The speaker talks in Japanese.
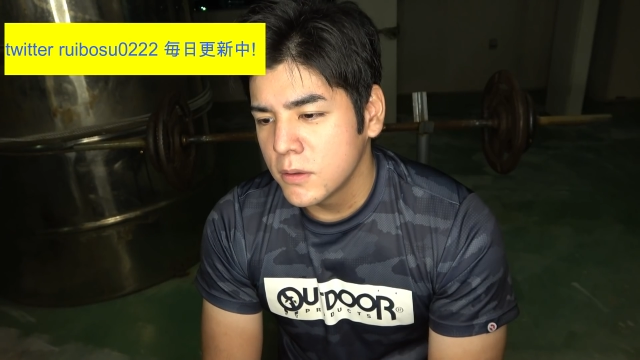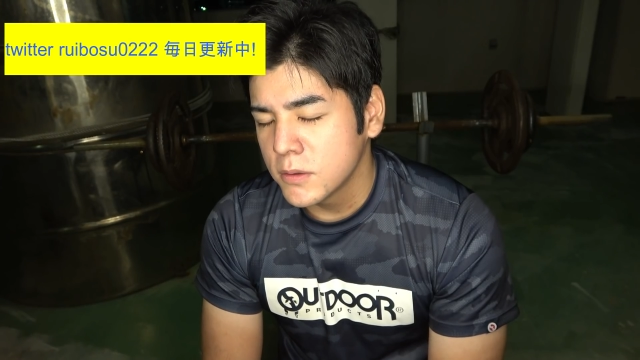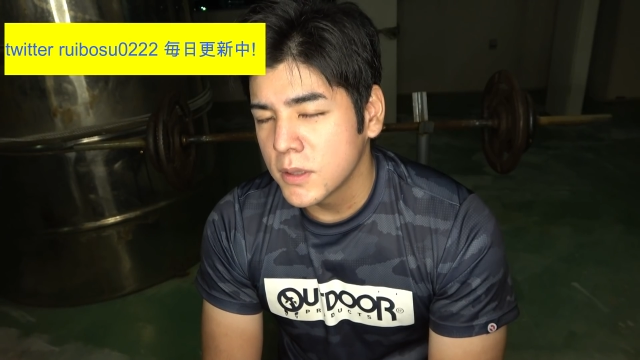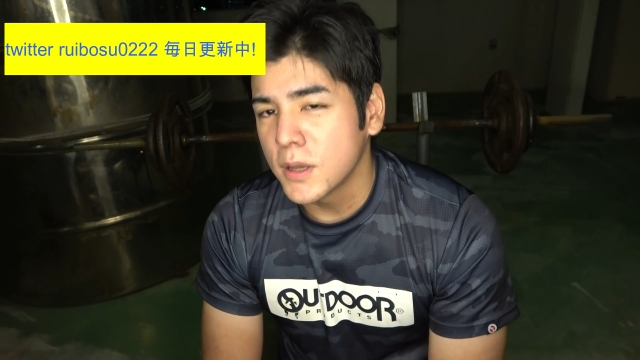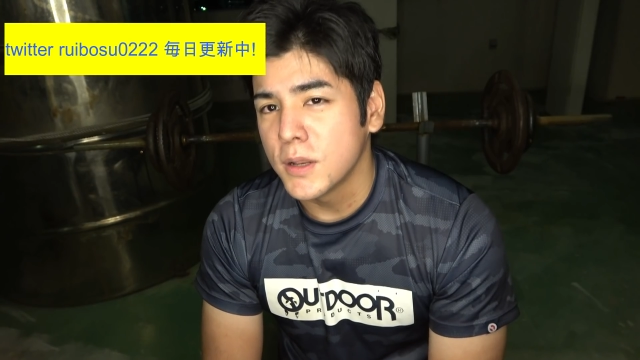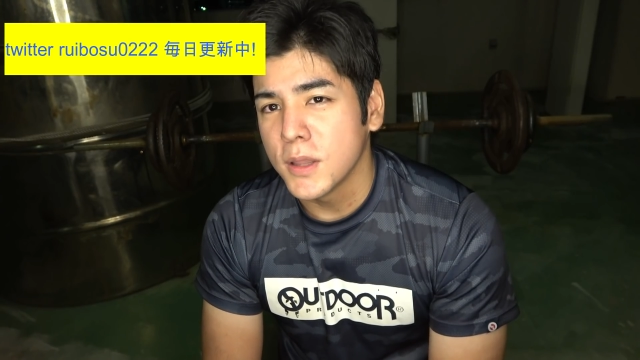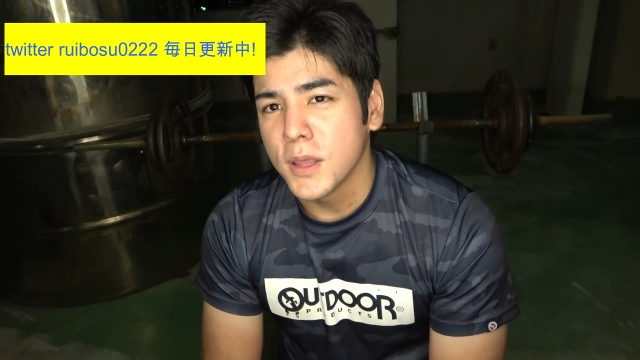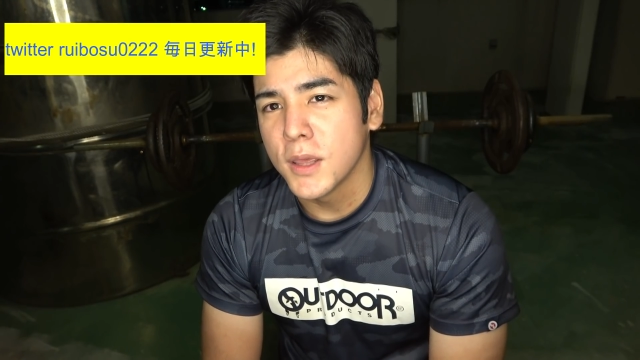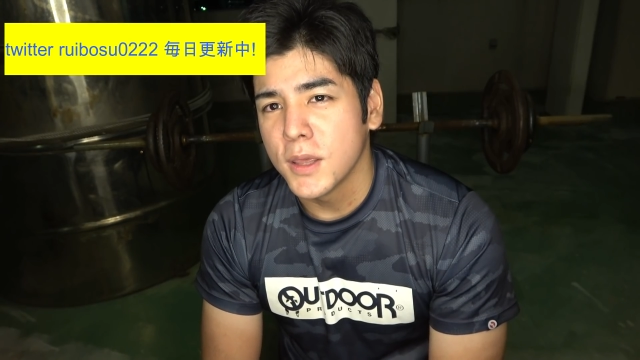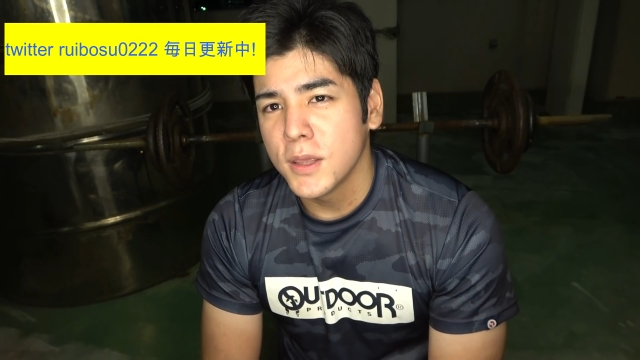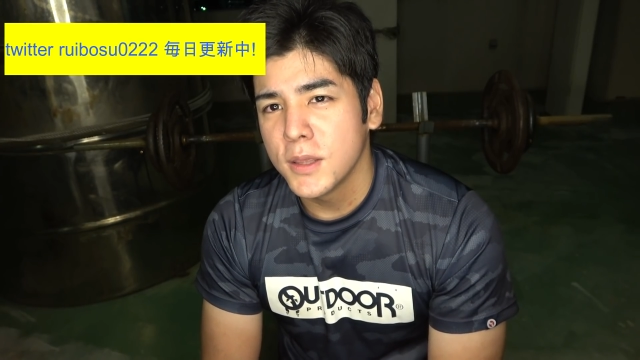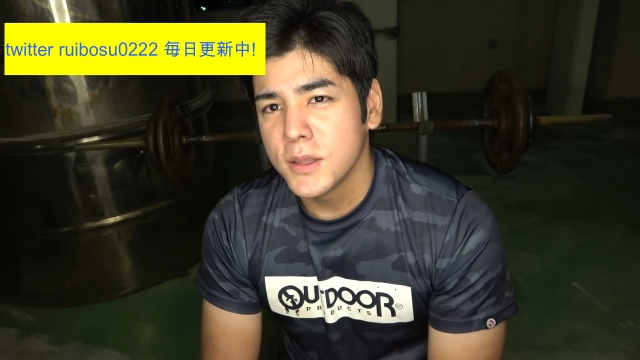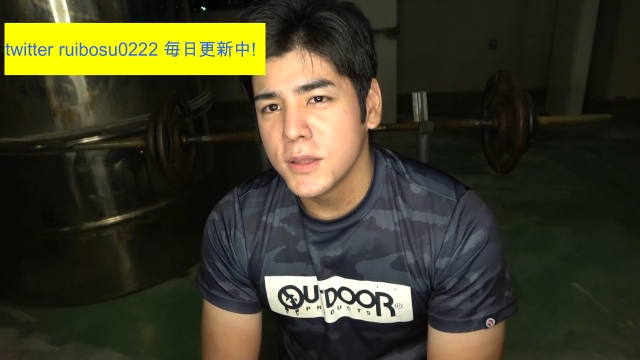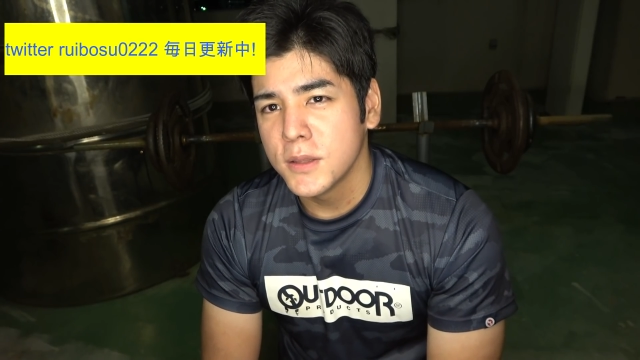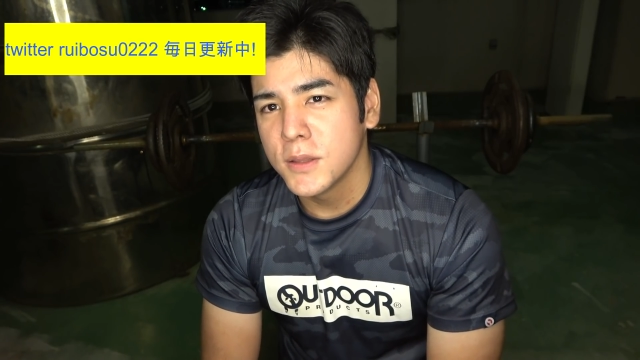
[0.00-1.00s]
だからね、
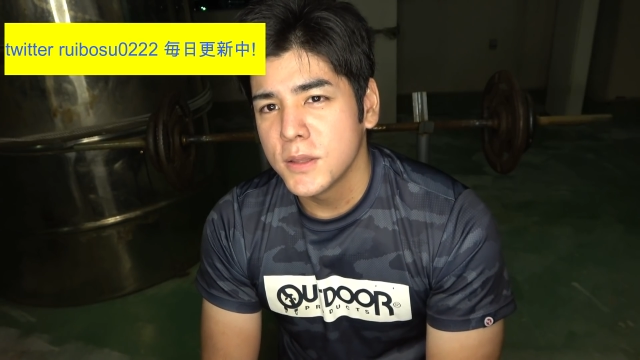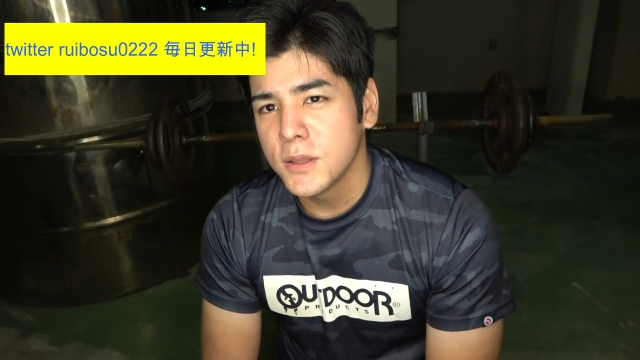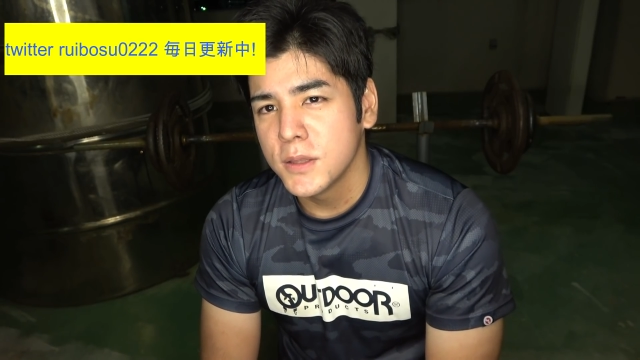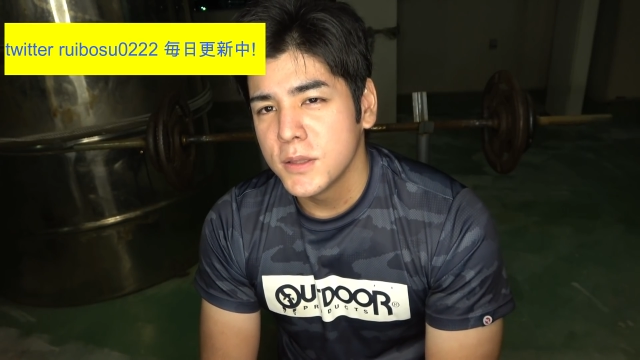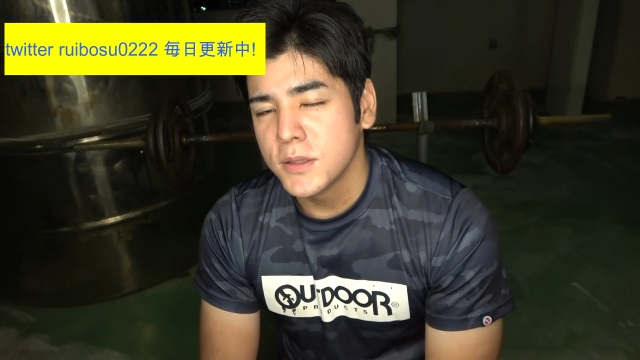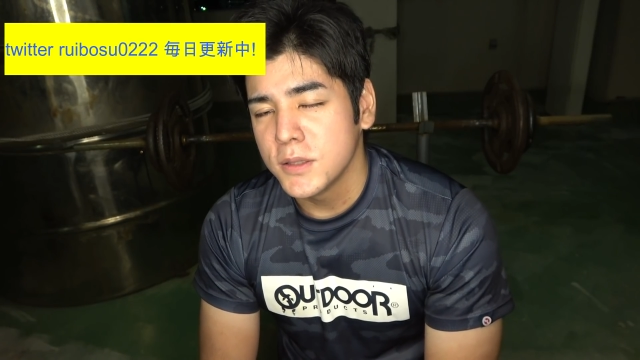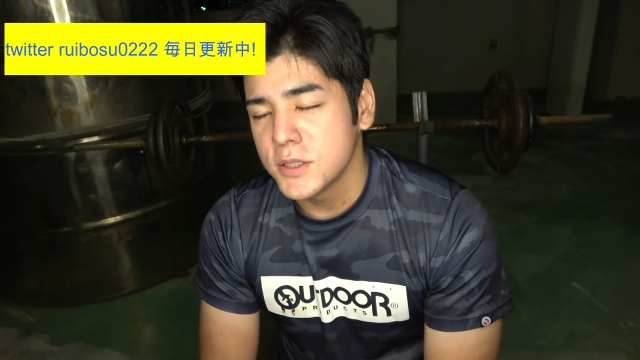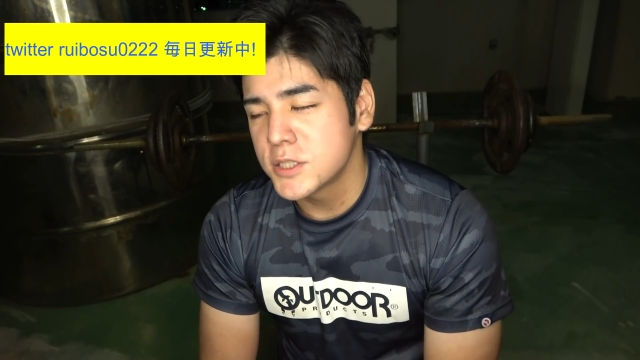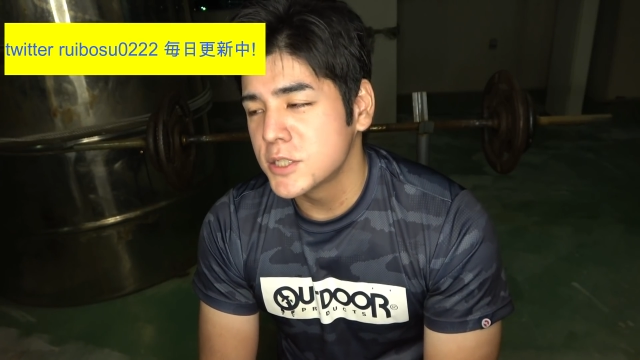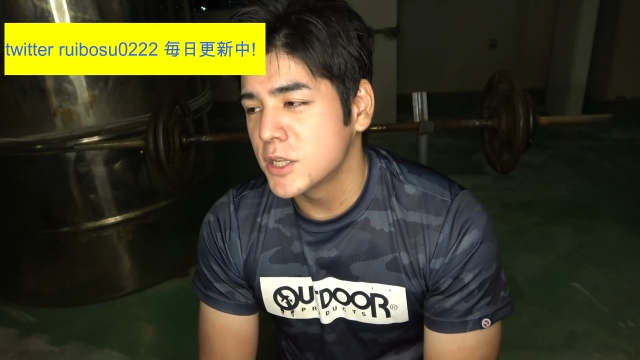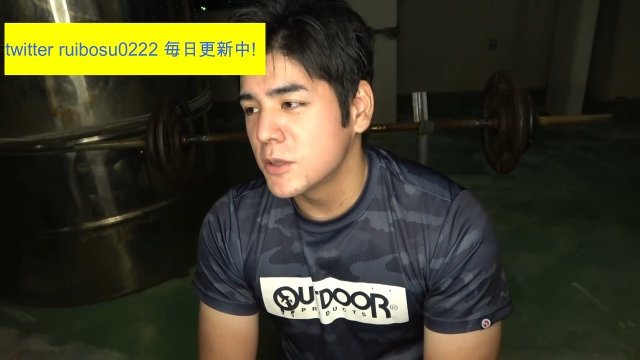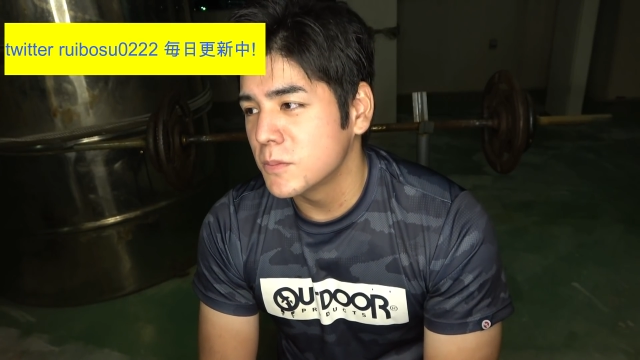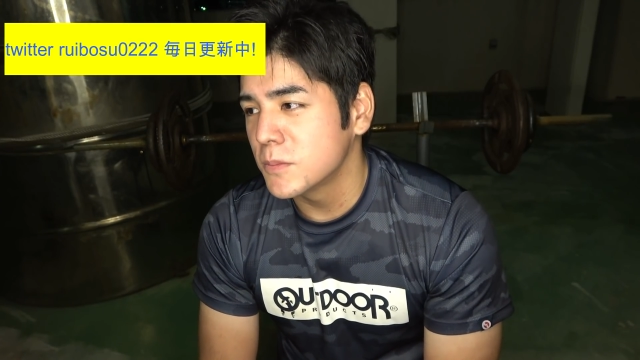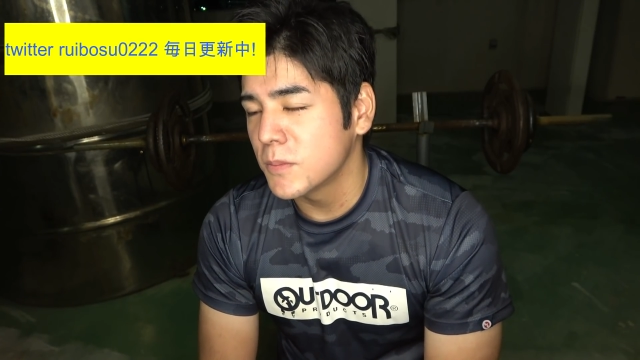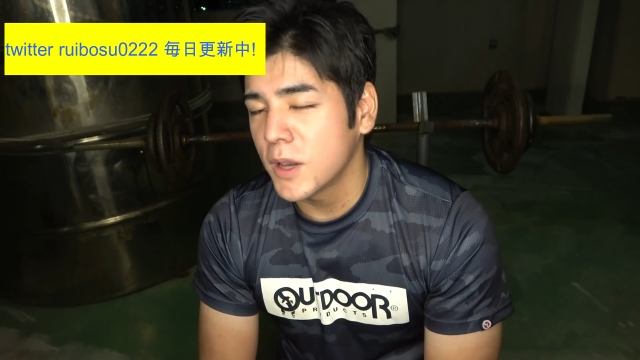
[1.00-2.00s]
一
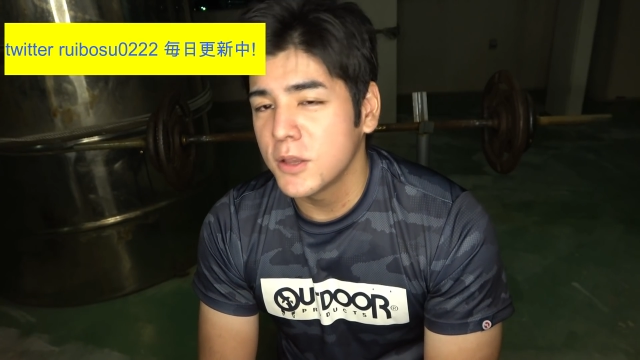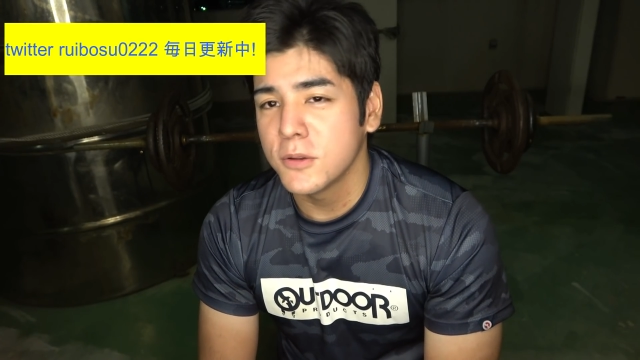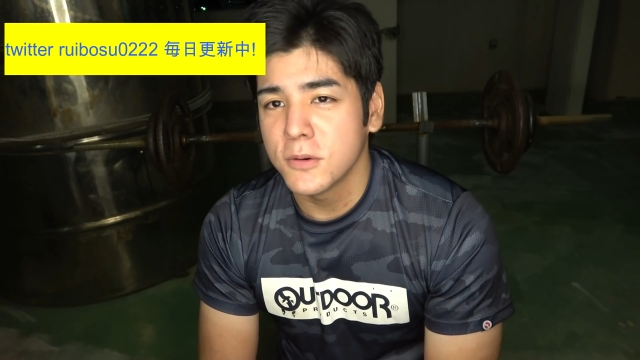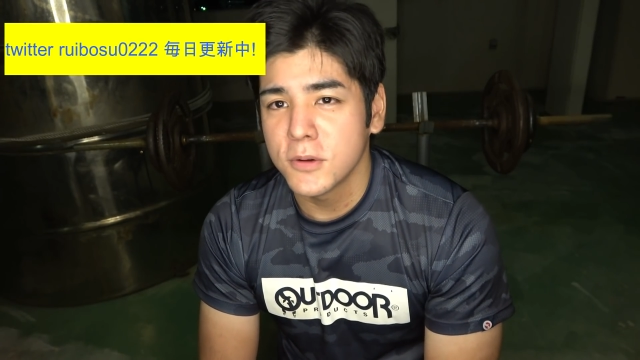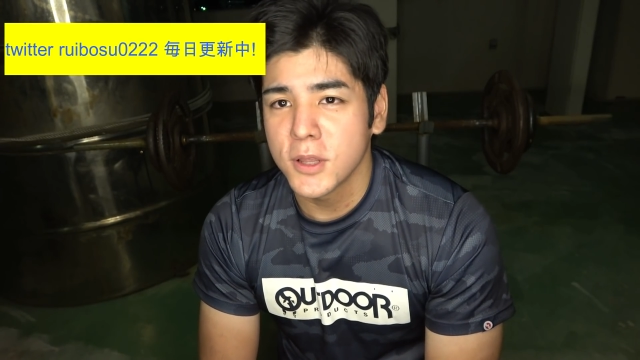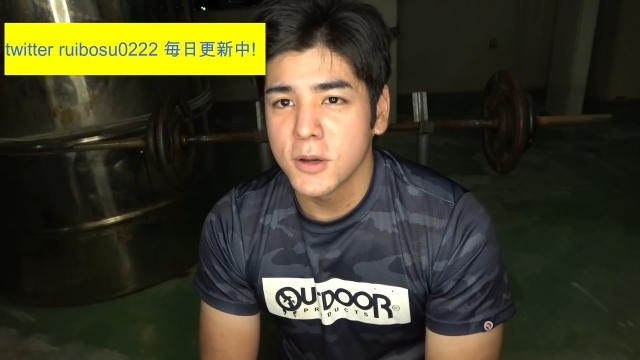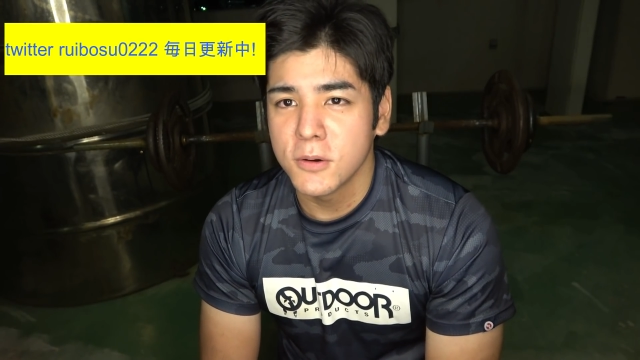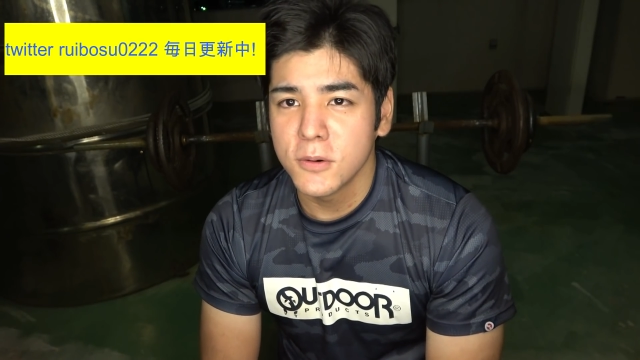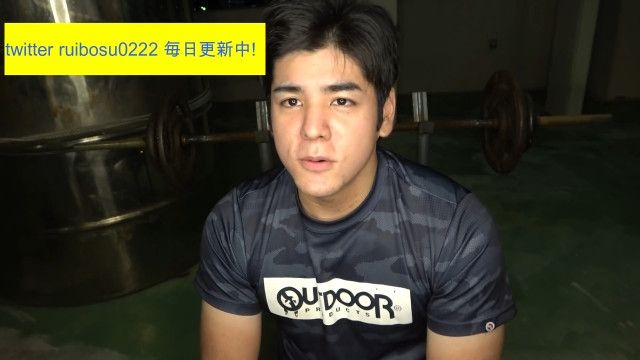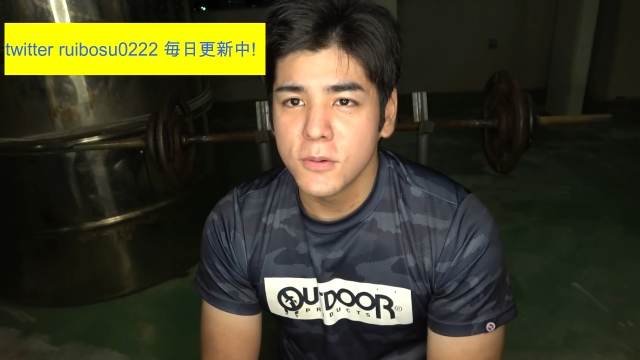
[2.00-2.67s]
年前の俺、